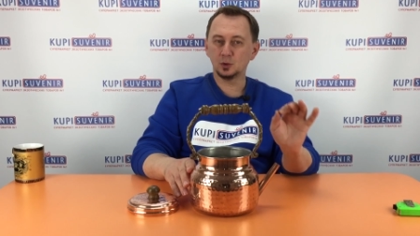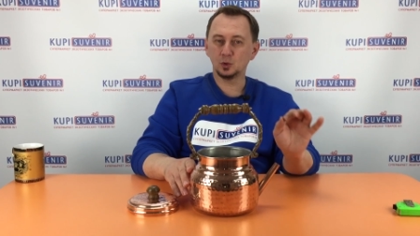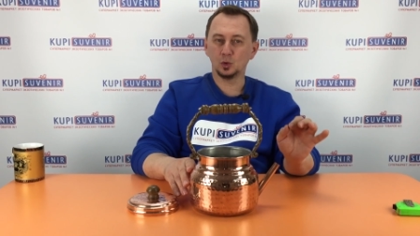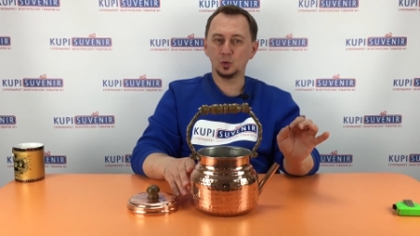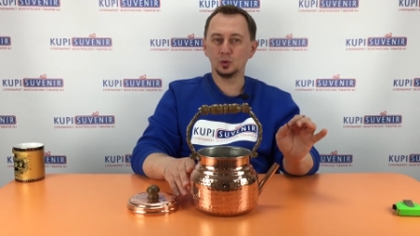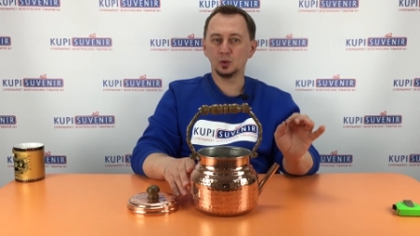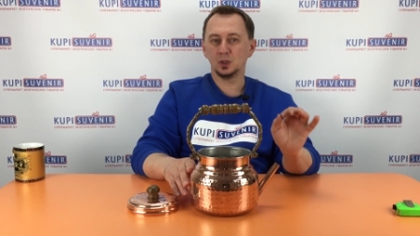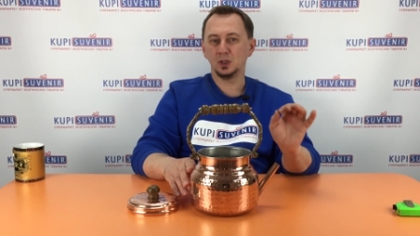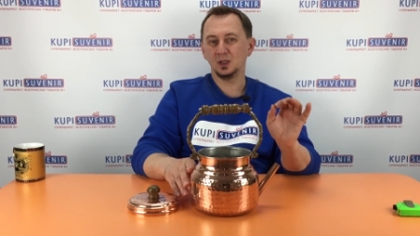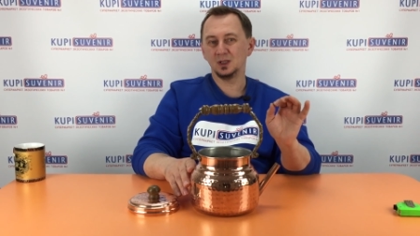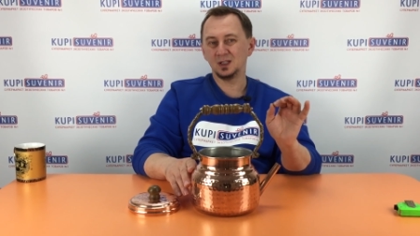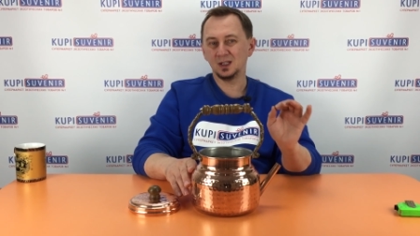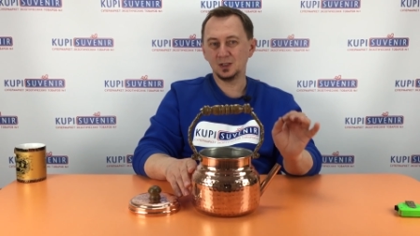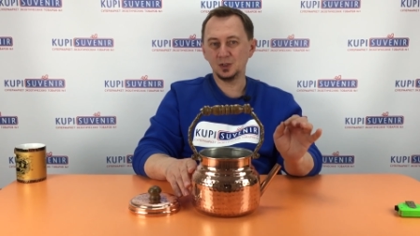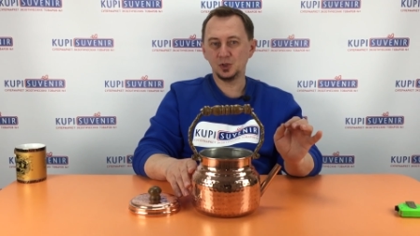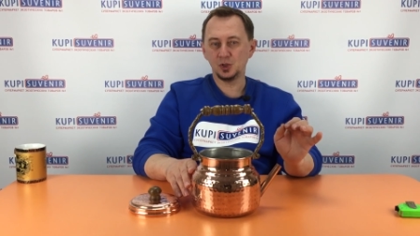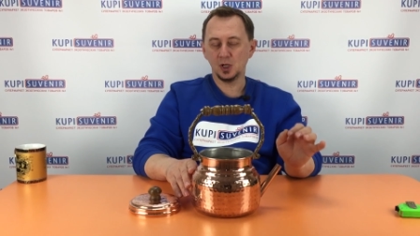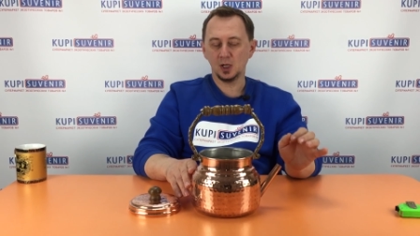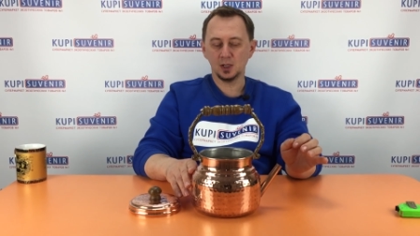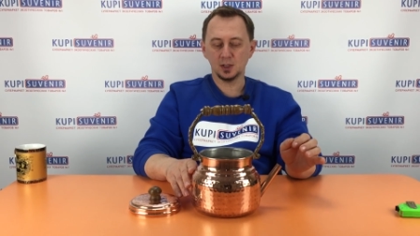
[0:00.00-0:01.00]
тонкий,
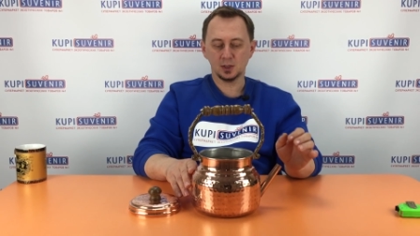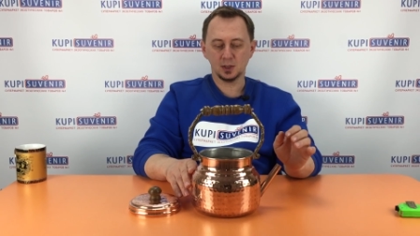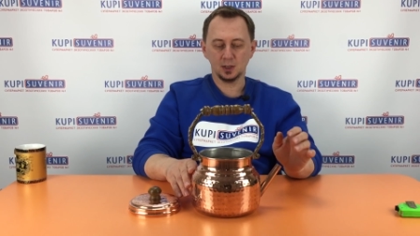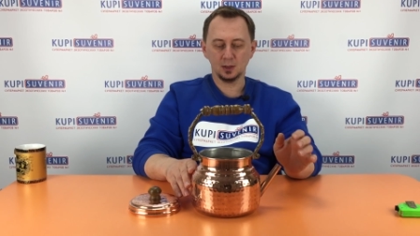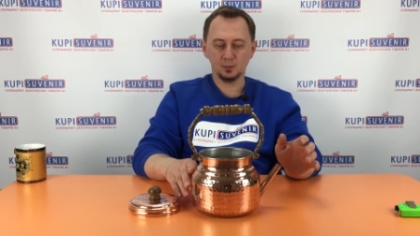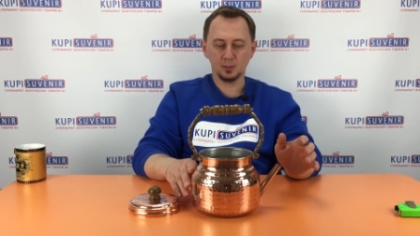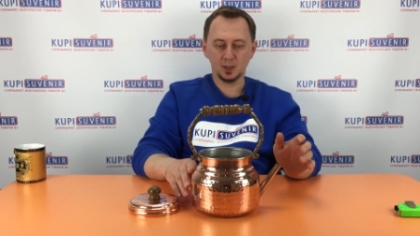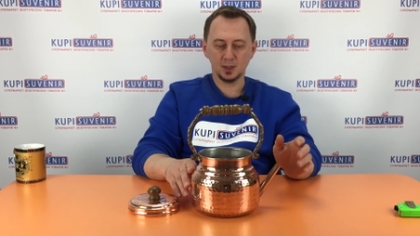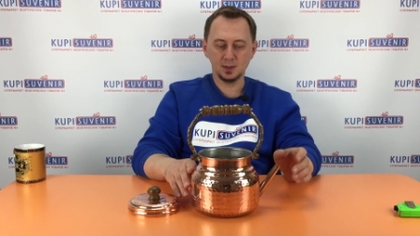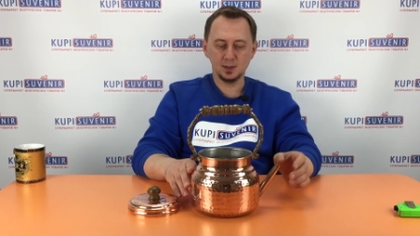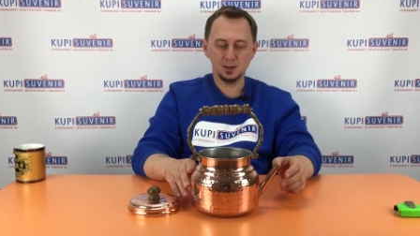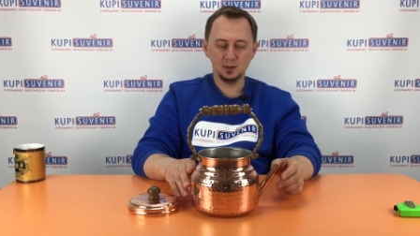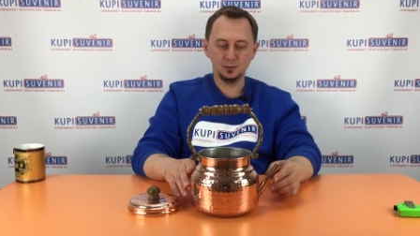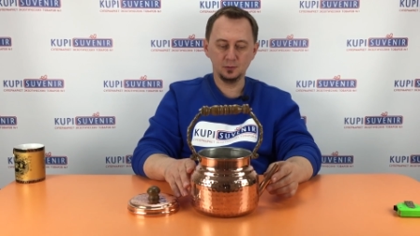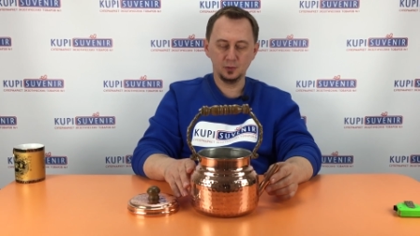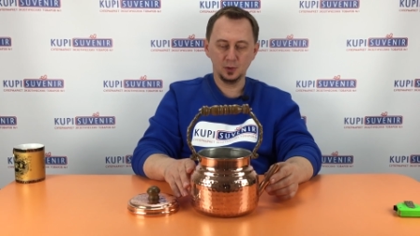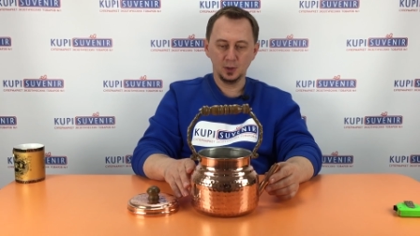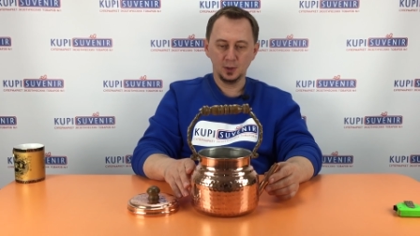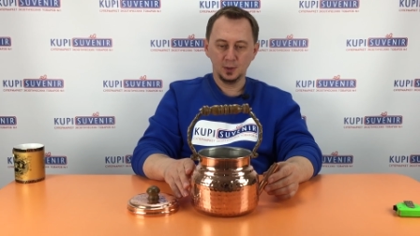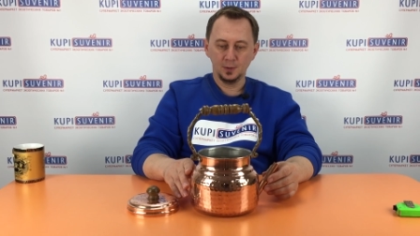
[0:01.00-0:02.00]
тончайший
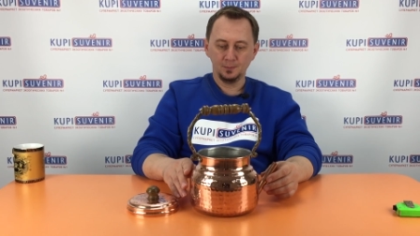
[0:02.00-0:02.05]
абразив.